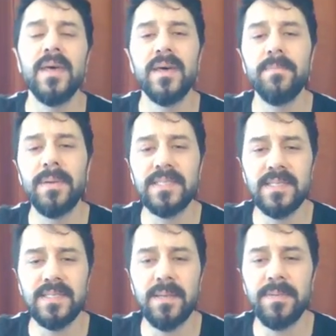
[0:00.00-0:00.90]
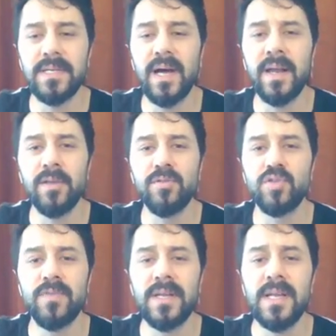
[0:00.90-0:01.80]
E, ee, basit de bir
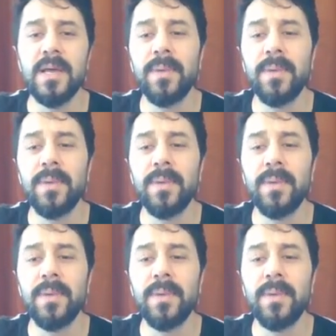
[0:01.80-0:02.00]
arayüzü var.